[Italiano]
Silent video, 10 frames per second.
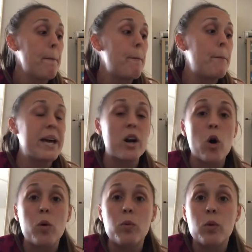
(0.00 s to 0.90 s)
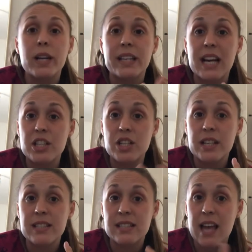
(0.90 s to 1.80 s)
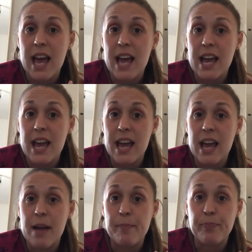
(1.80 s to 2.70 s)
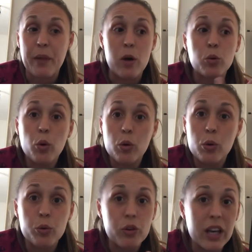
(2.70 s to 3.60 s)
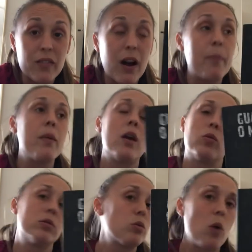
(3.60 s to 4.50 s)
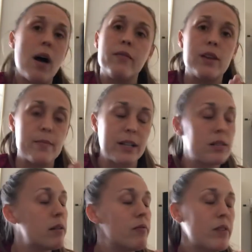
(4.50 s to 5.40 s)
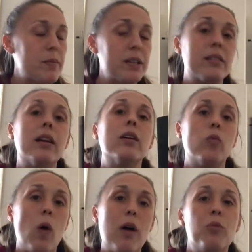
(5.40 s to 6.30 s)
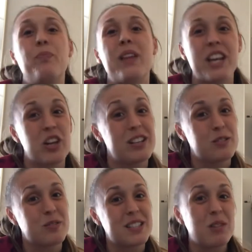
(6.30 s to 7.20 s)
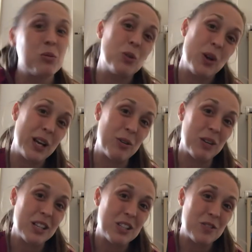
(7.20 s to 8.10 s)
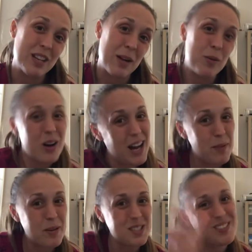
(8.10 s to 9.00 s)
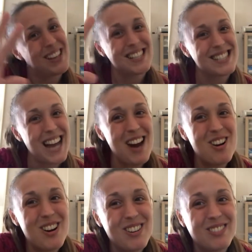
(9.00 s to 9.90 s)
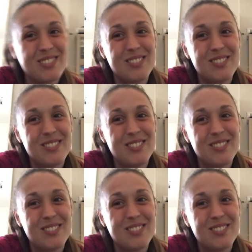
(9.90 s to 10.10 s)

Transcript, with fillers: però comunque l'indagine in sé è mm, autoconclusiva, questo qua veramente, veramente wow. Io adesso vi saluto e noi ci vediamo alla prossima. Ciao!